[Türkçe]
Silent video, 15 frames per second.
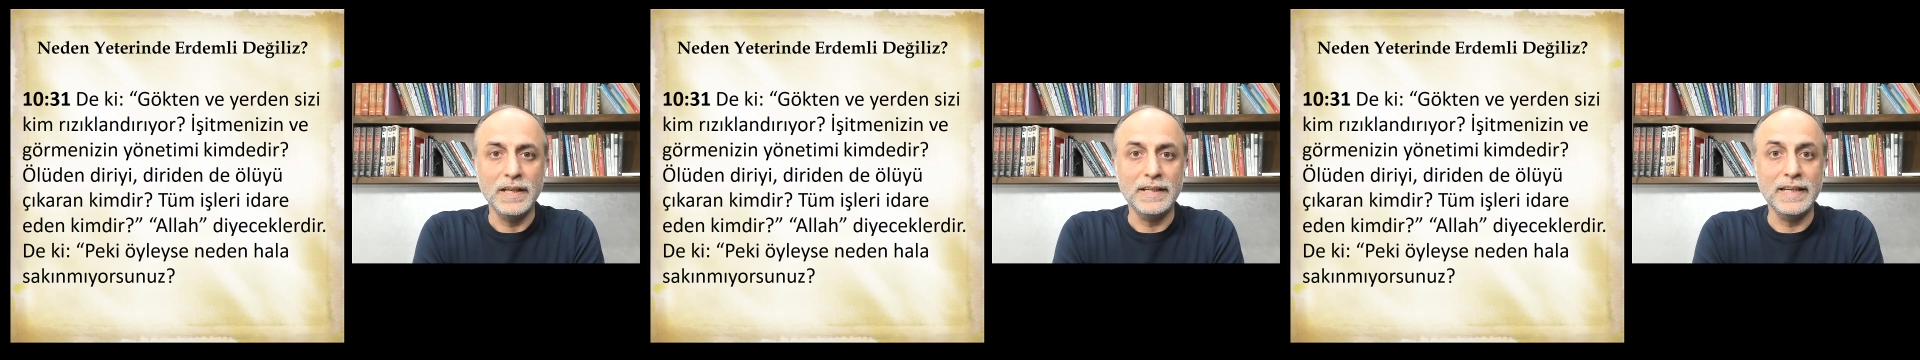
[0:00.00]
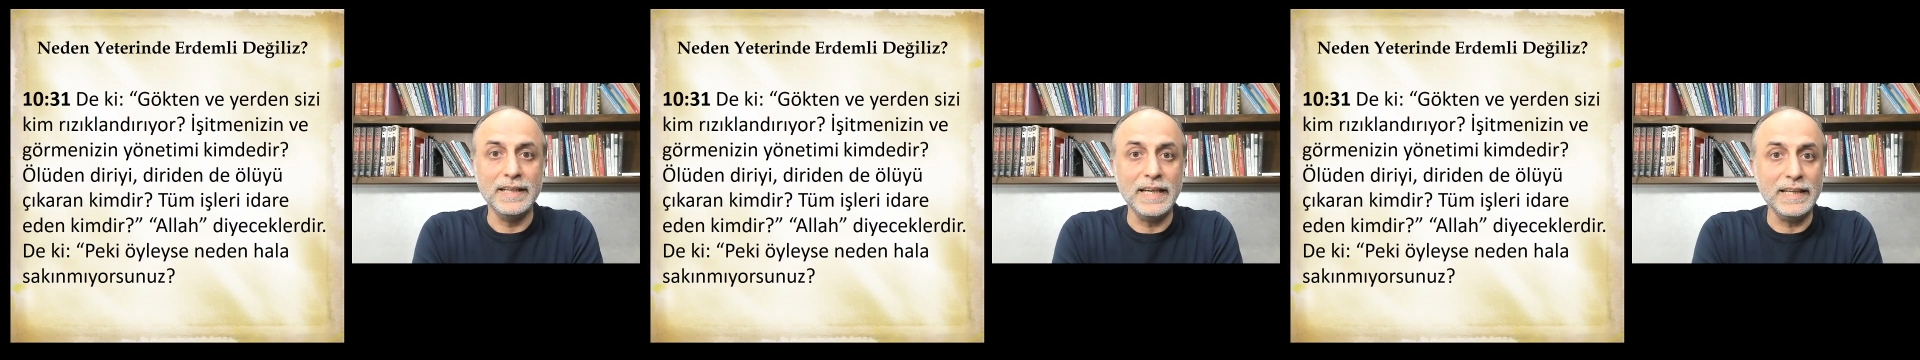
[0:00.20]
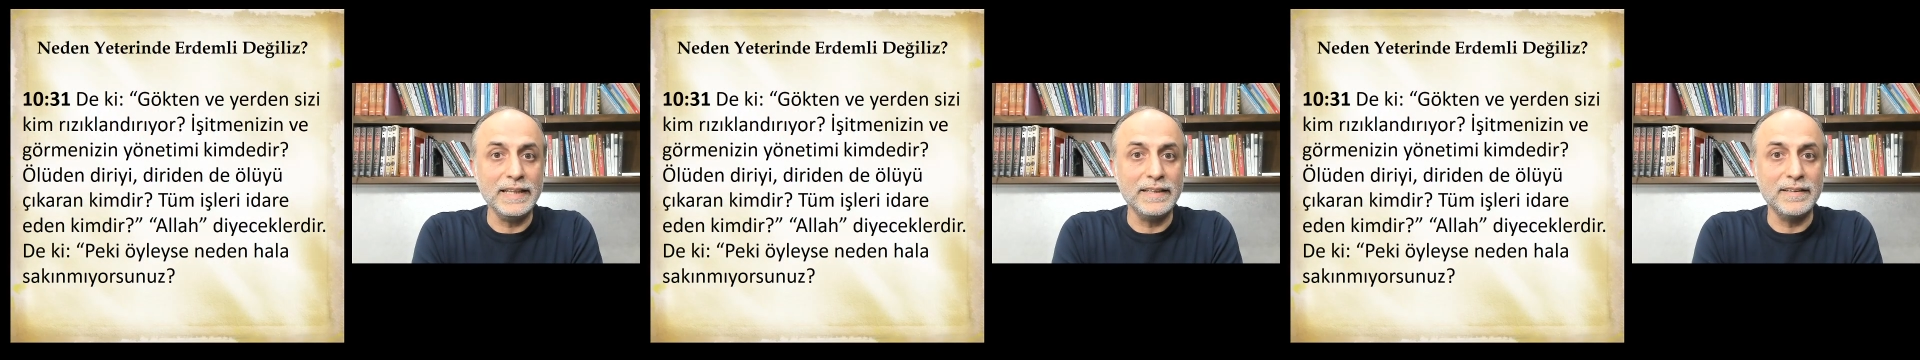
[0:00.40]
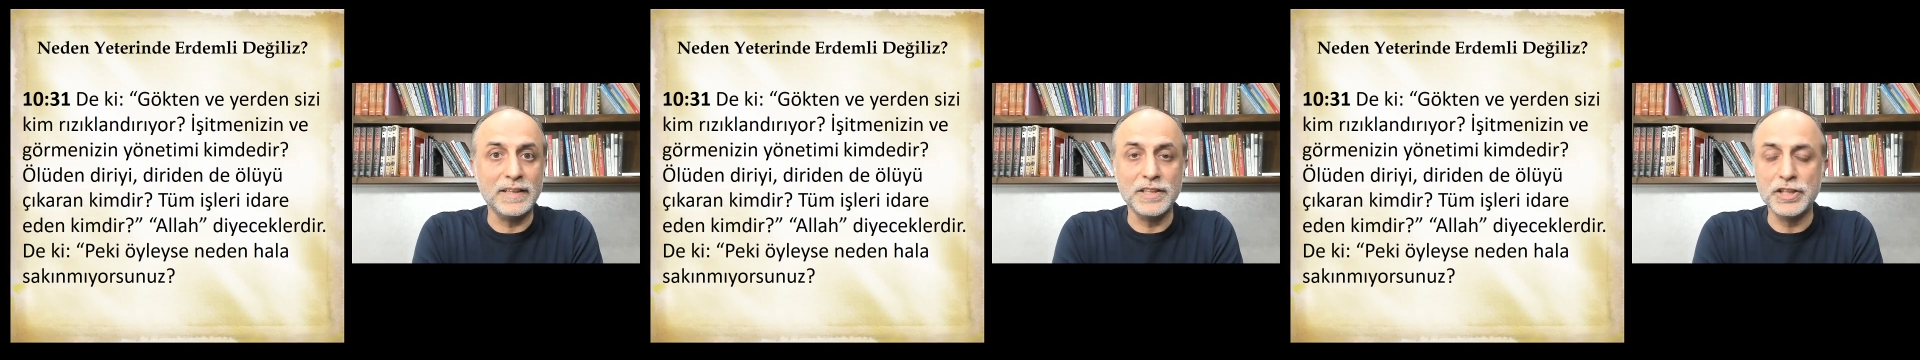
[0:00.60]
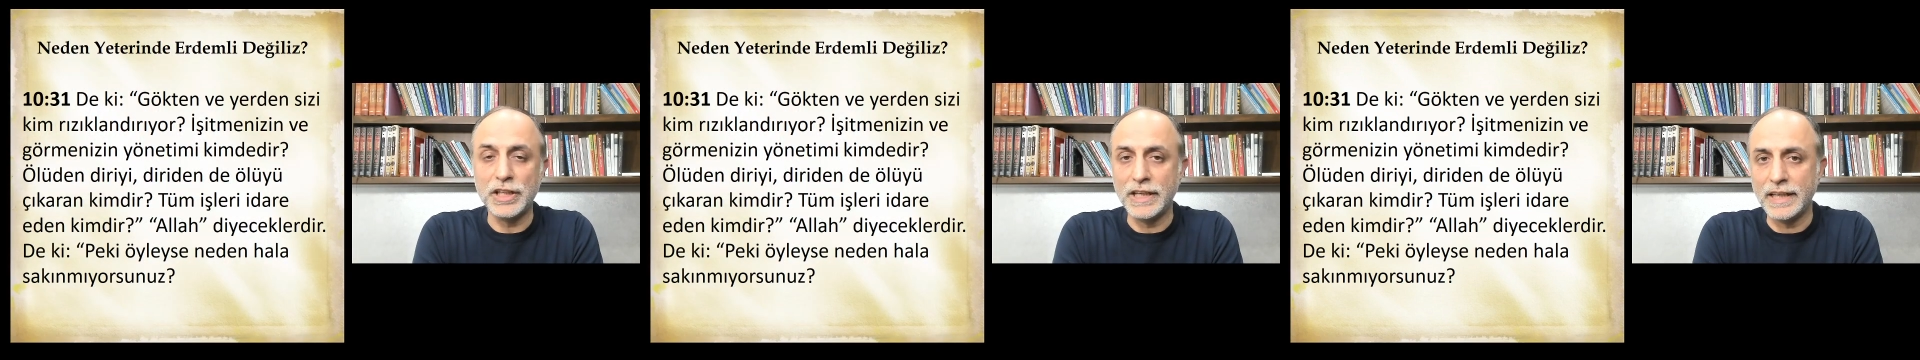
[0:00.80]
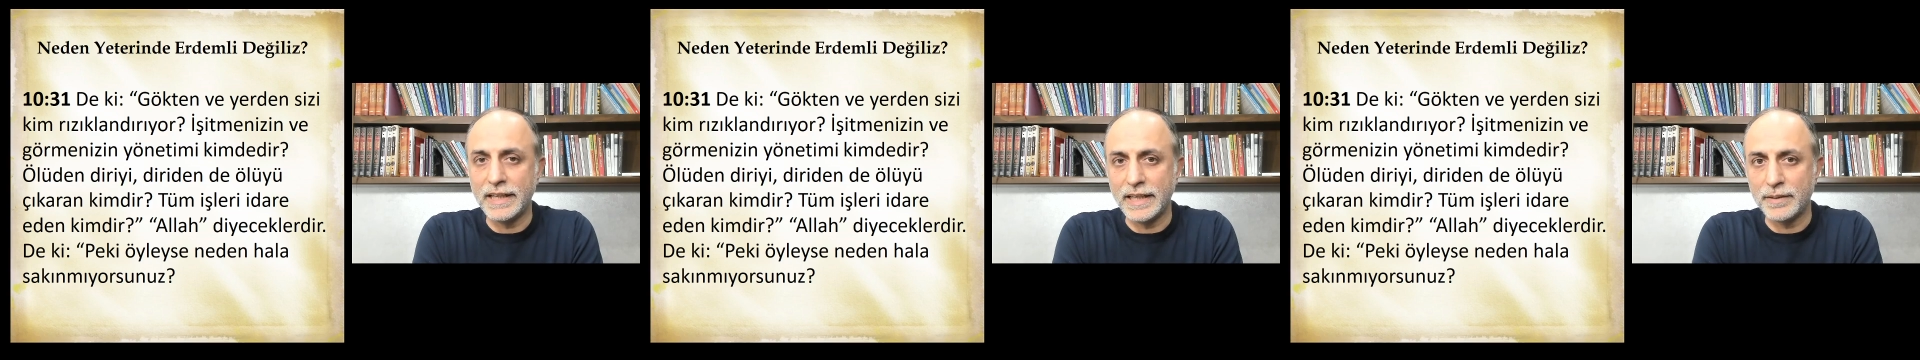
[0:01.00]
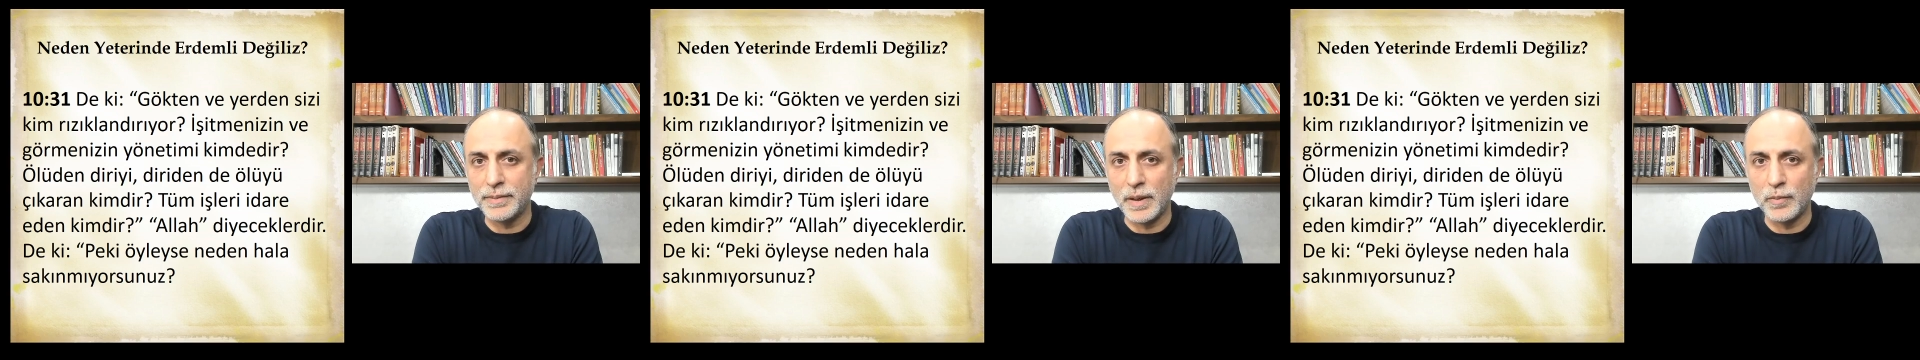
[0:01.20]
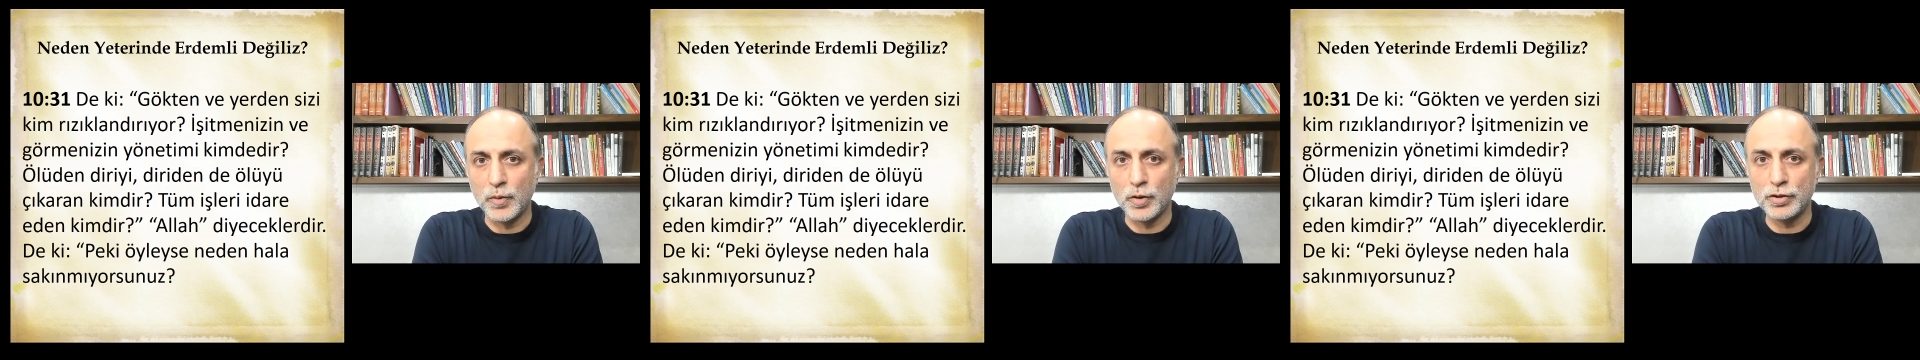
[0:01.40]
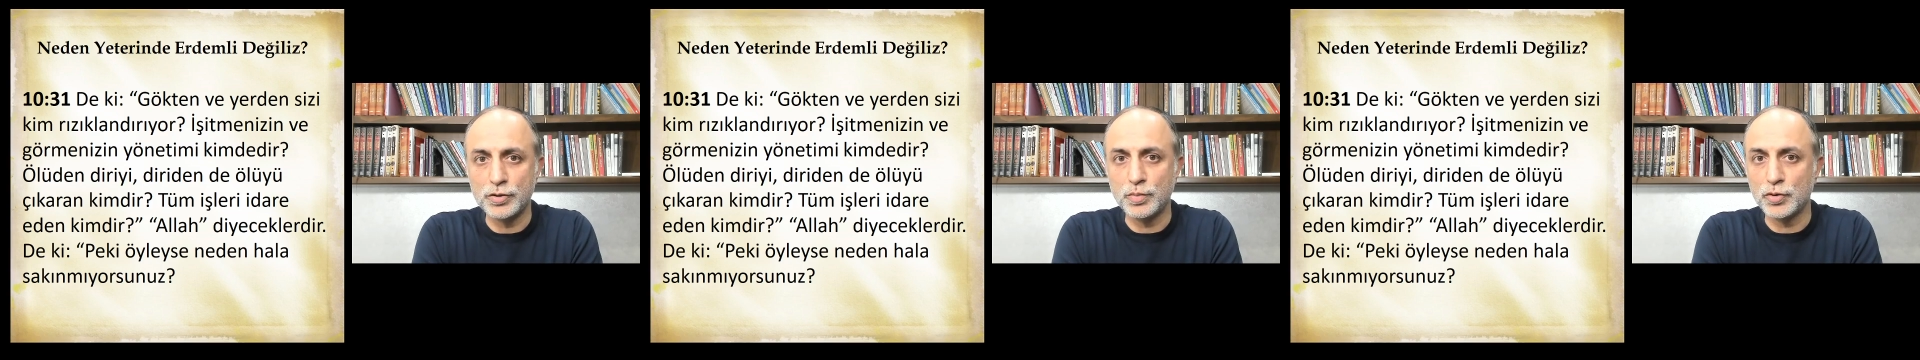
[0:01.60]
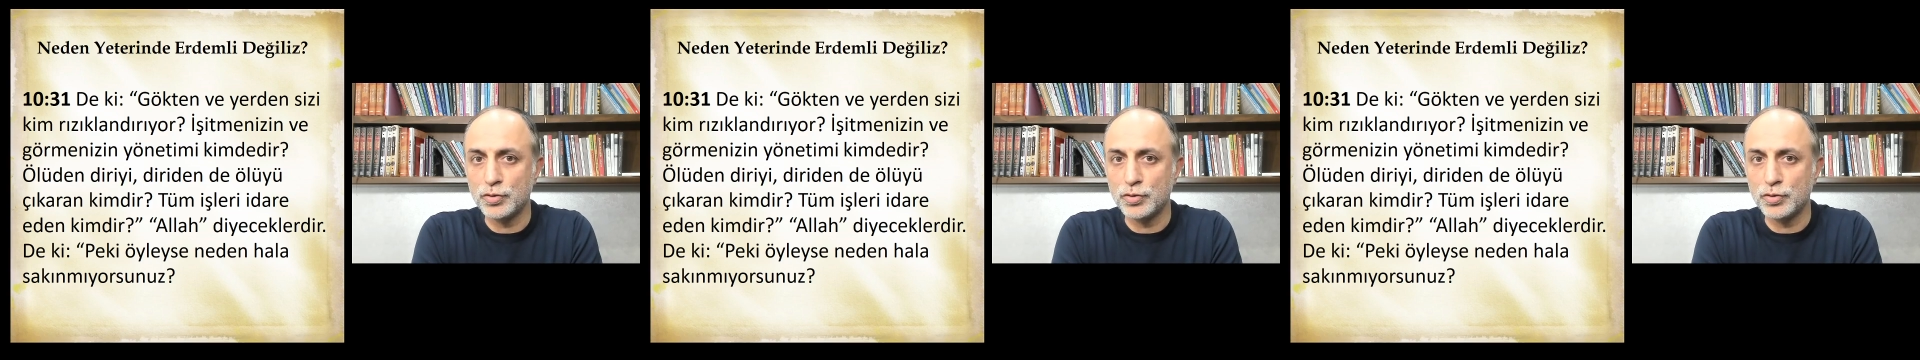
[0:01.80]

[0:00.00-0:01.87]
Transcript: Neden yeterince iyilik yapamıyoruz?